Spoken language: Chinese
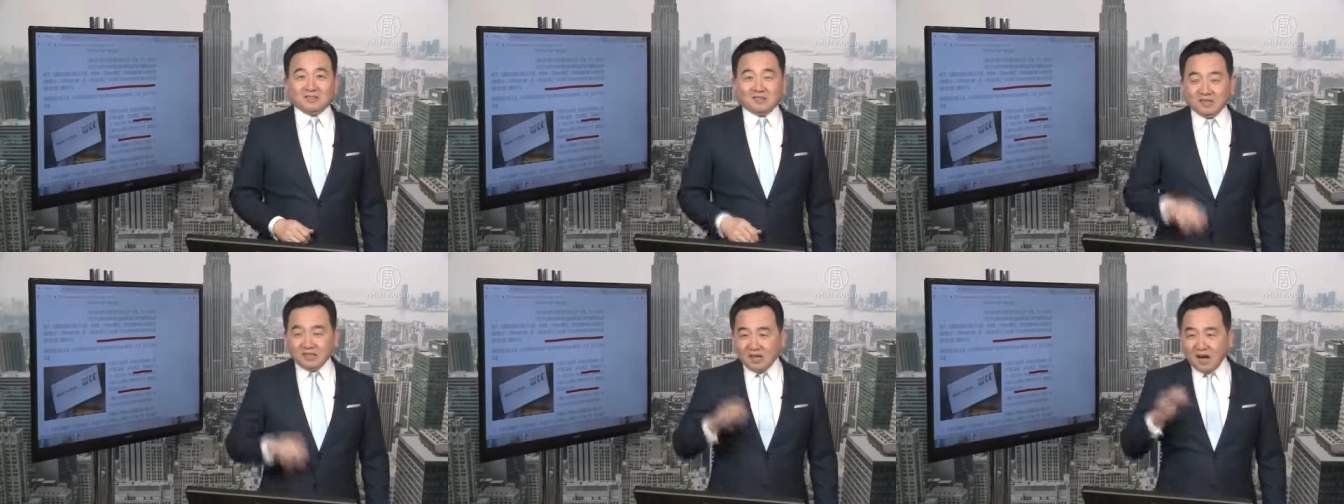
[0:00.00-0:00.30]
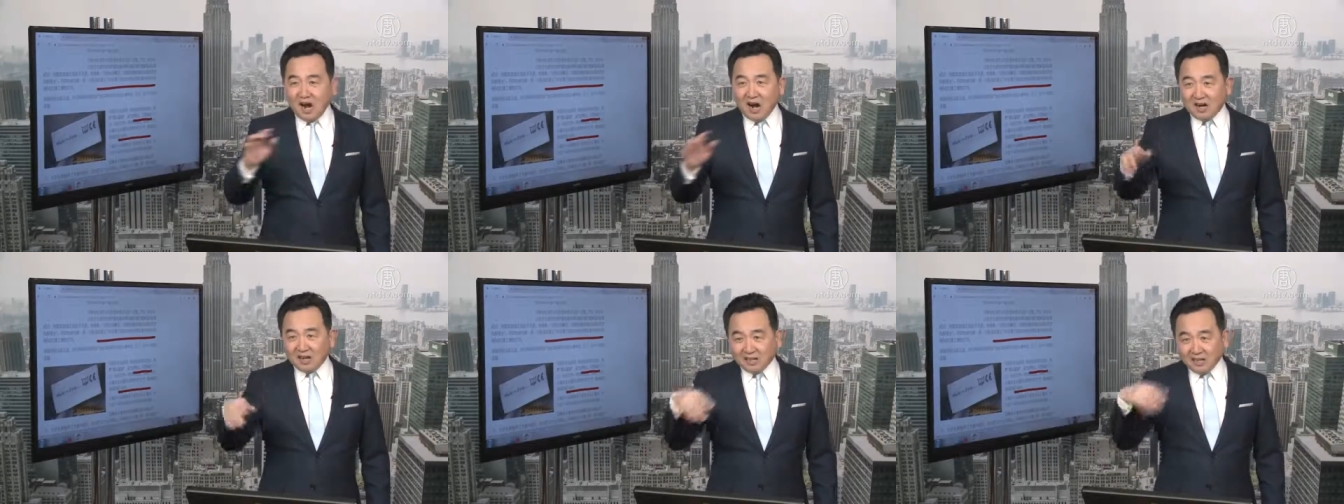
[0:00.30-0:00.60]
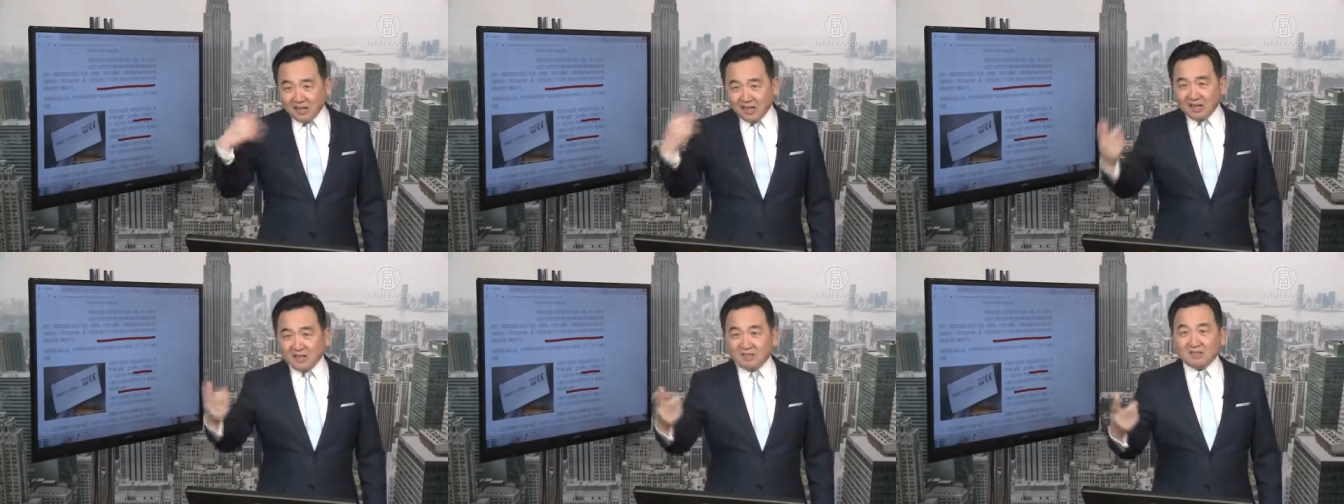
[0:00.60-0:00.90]
第二
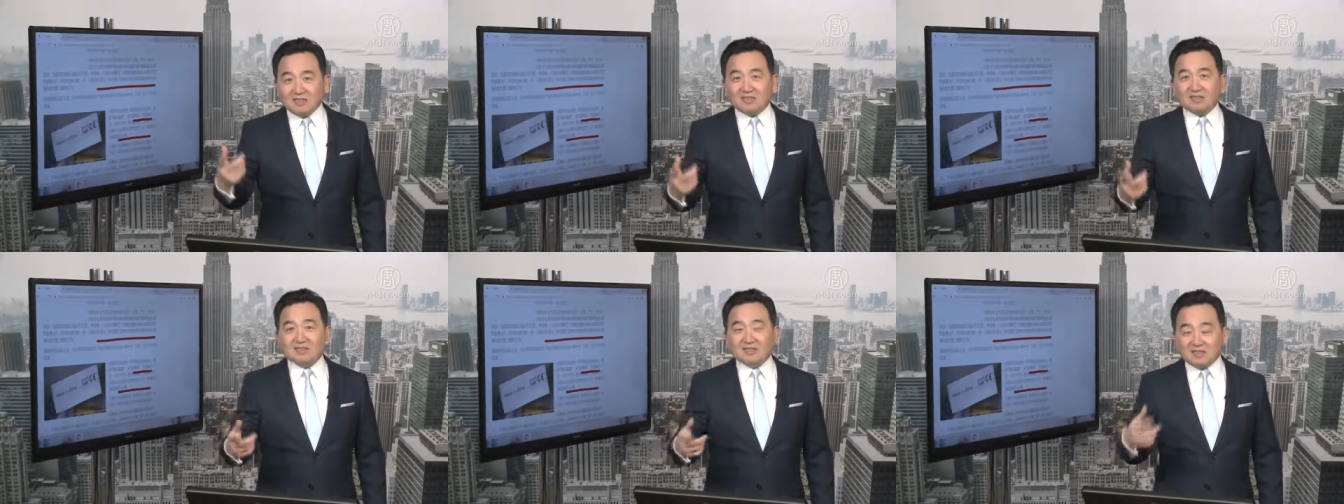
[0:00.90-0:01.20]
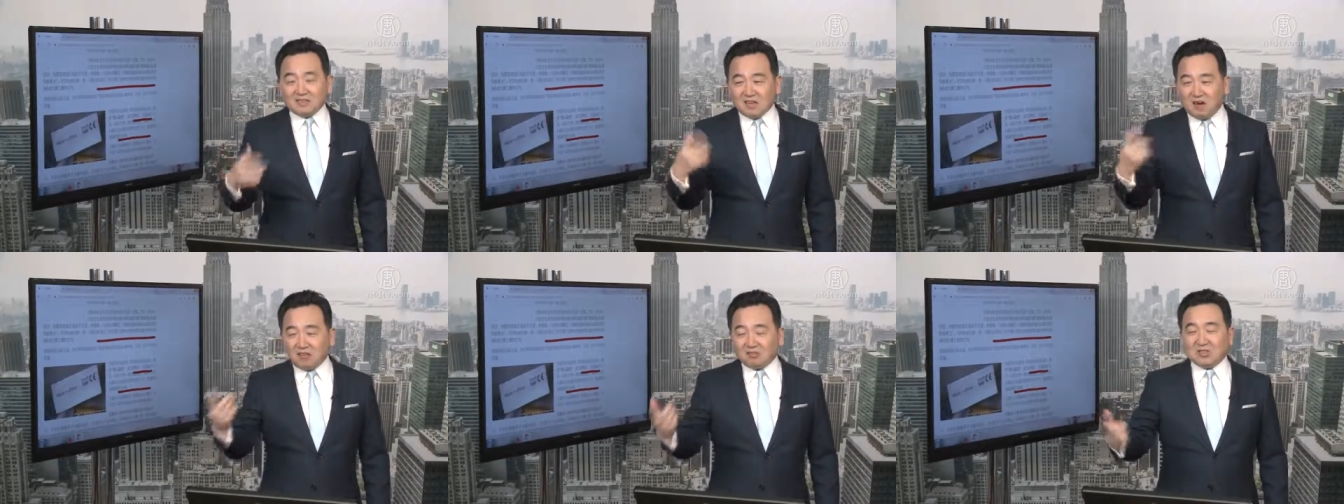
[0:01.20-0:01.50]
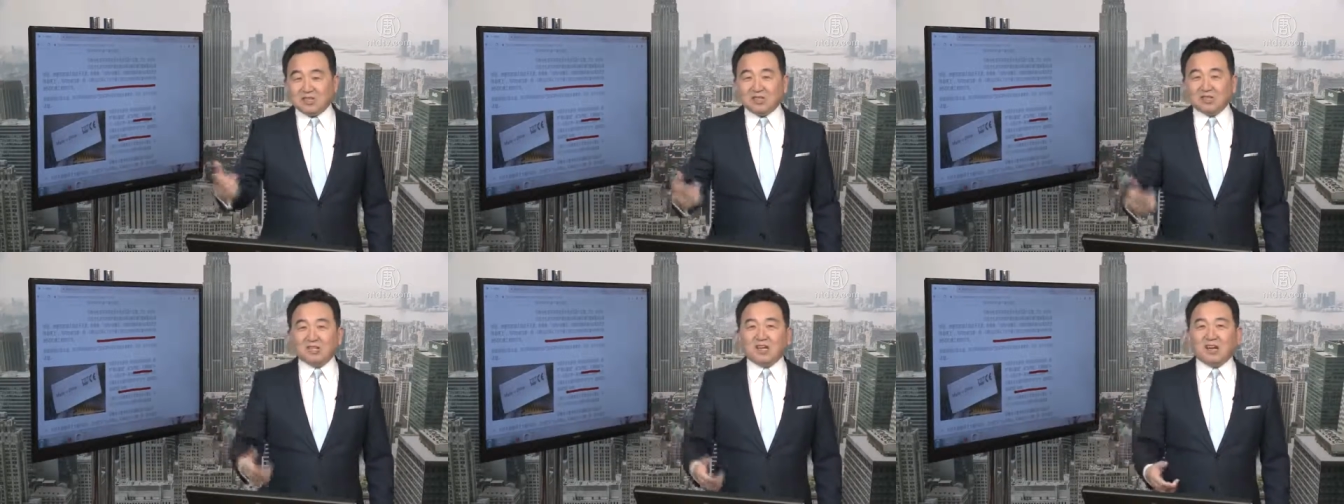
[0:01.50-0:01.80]
天早
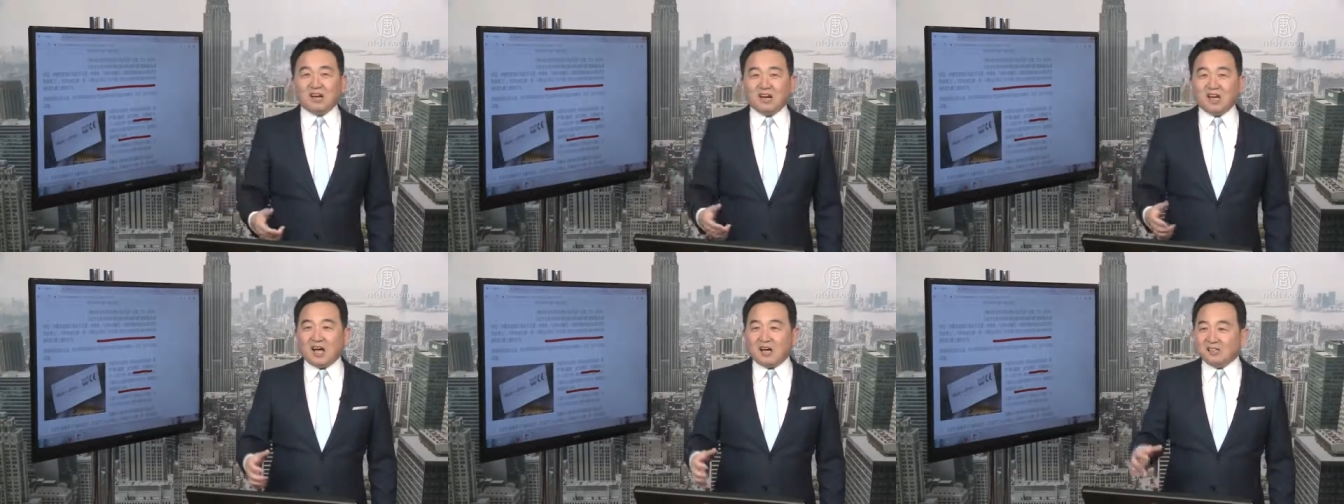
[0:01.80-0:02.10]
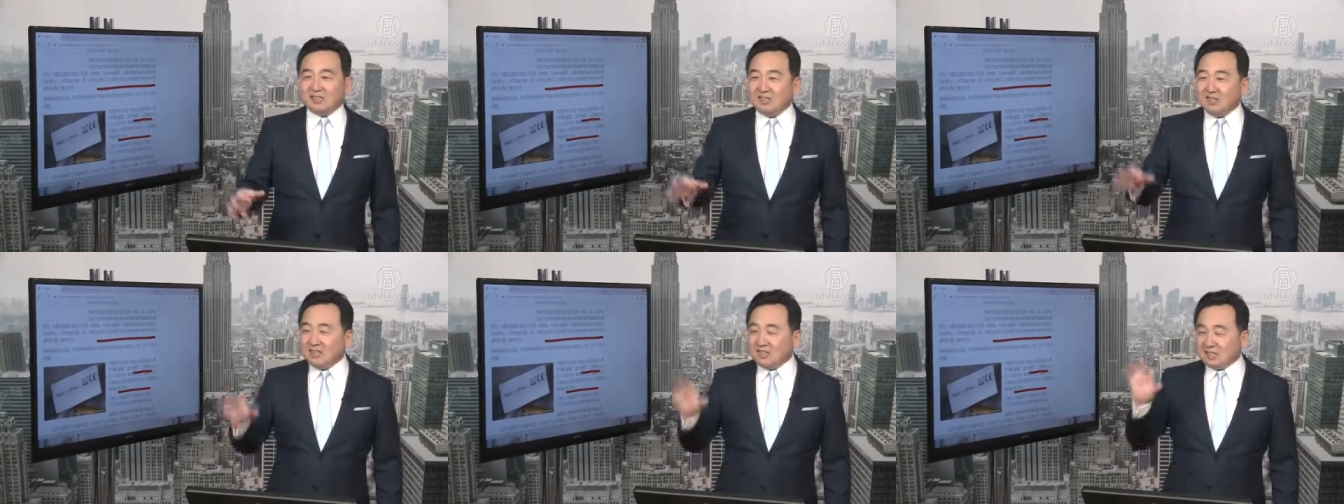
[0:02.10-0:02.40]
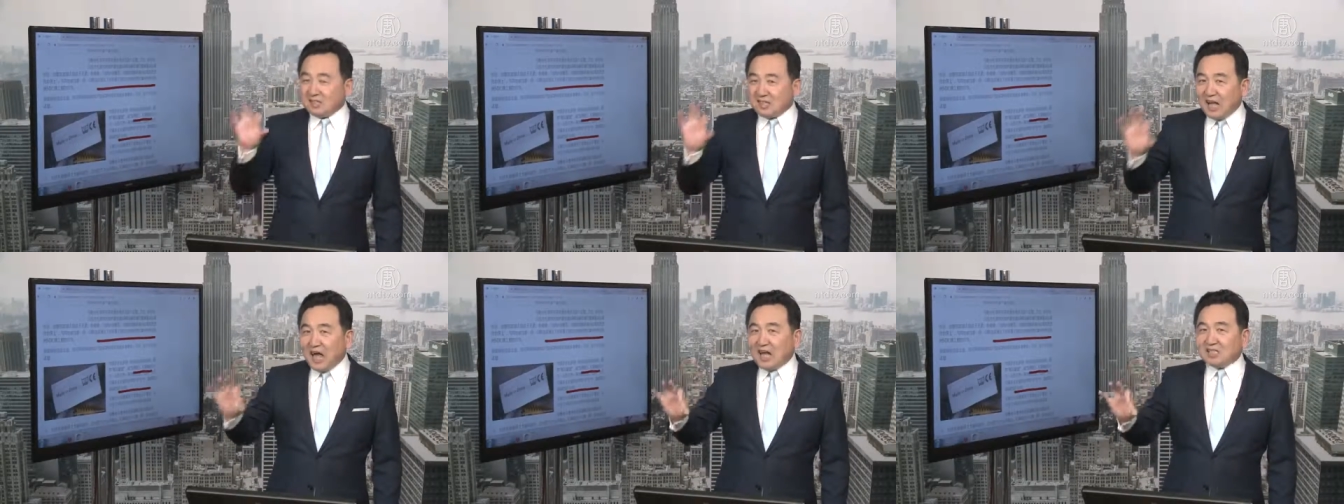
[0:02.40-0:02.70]
晨天亮，
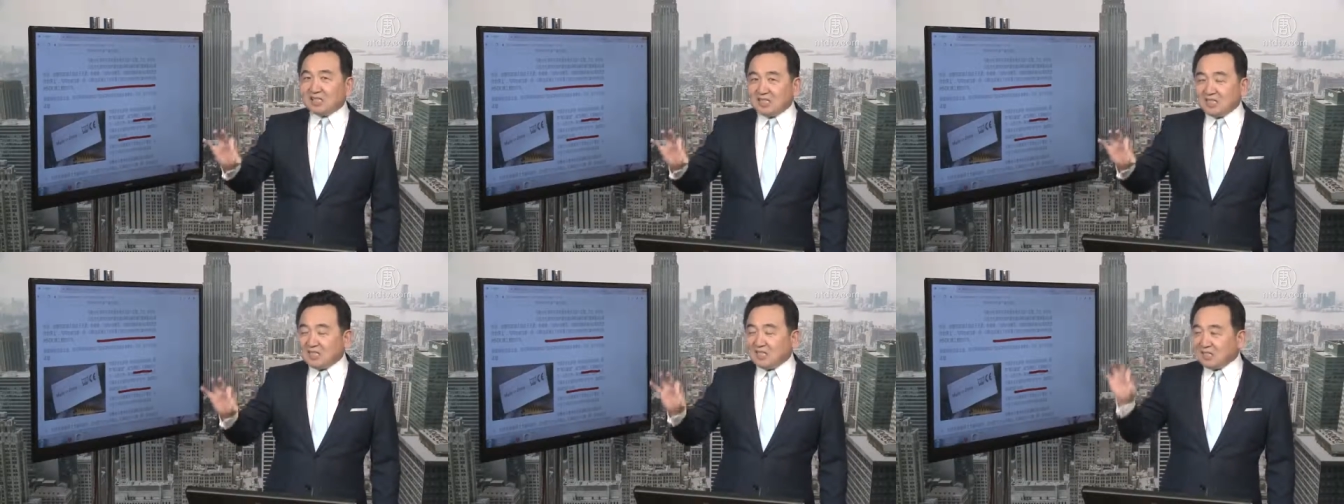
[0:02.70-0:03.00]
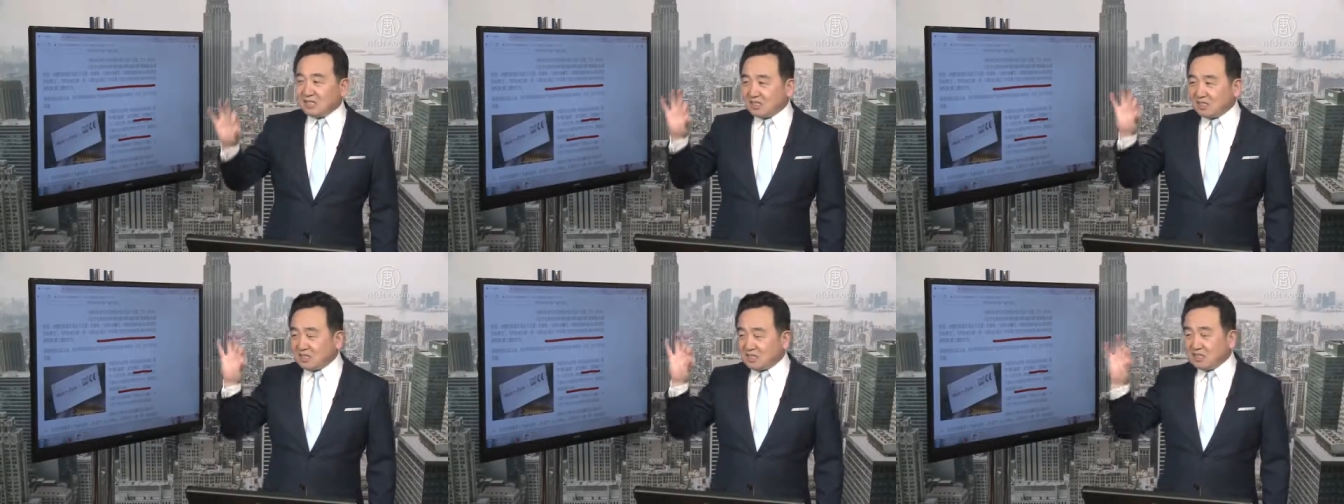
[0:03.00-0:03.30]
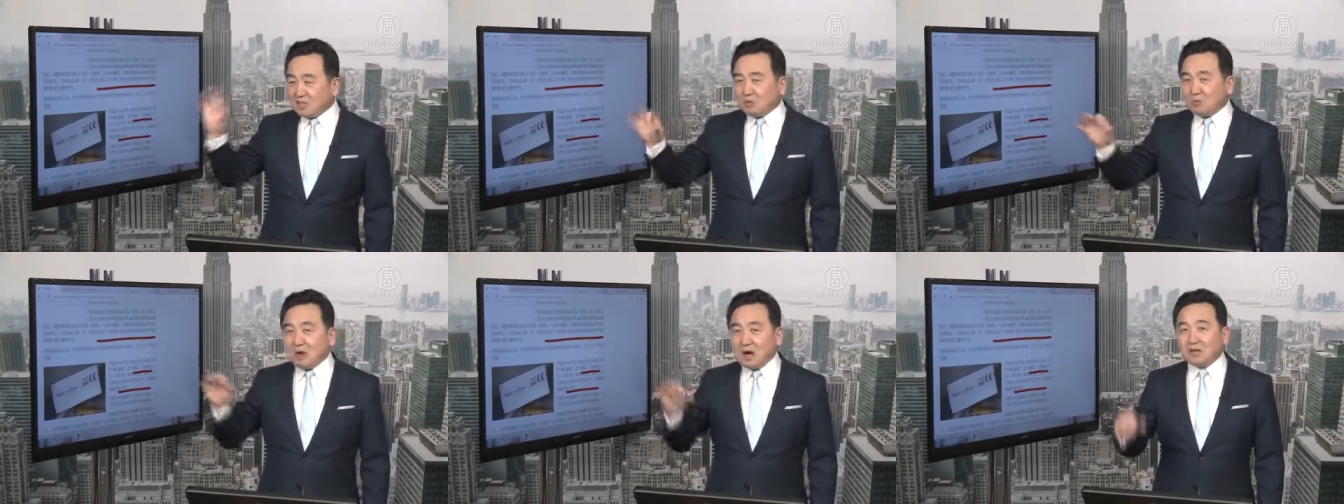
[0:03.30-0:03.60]
妲己跟
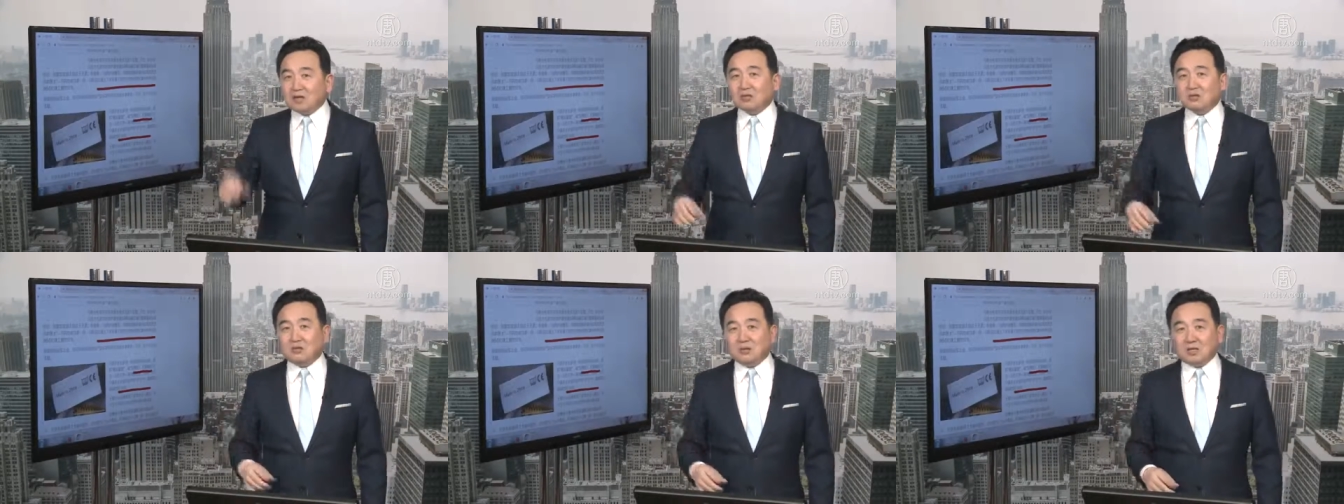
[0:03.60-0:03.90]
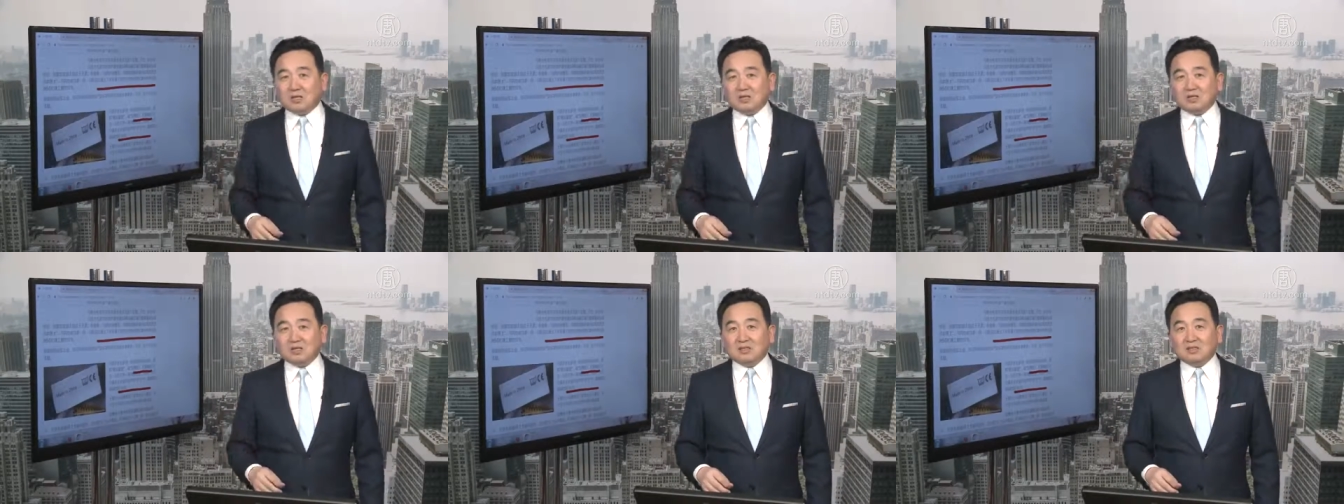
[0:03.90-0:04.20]
纣王说了，